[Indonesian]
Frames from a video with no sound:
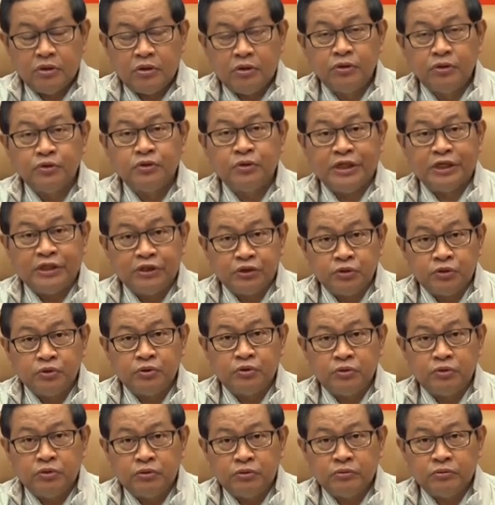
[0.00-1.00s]
Untuk
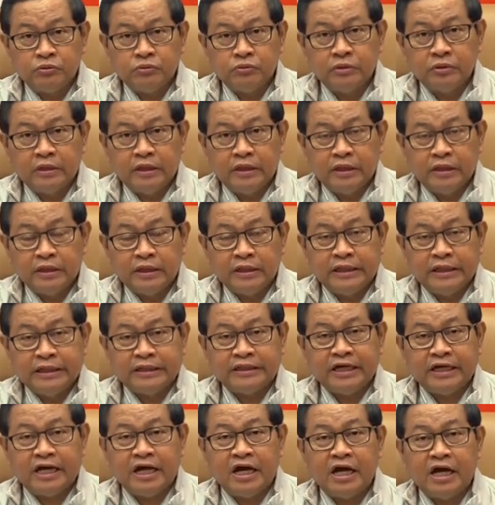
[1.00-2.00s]
itu,
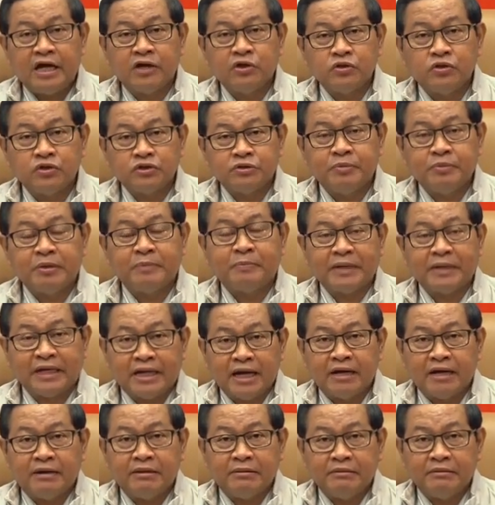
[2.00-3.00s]
kita harus
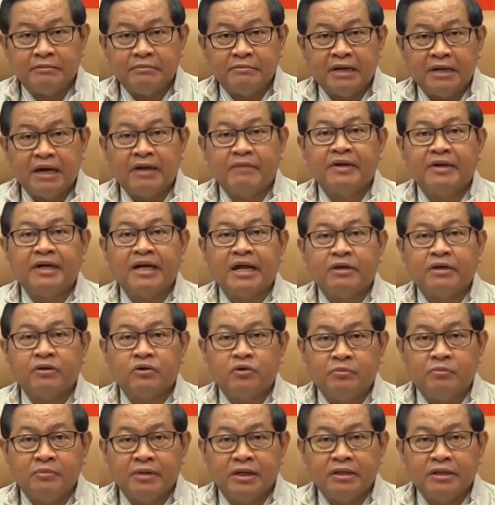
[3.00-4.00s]
berperang melawan
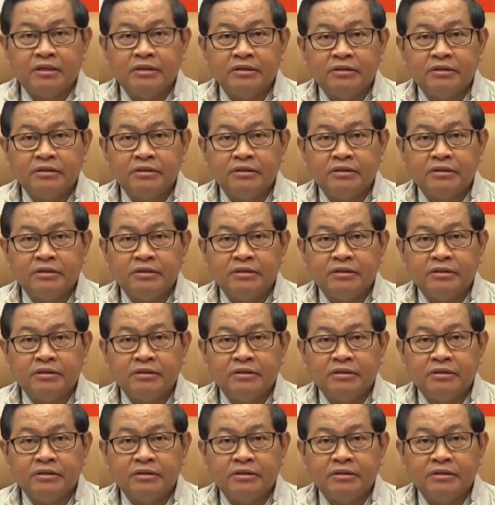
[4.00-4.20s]
narkoba.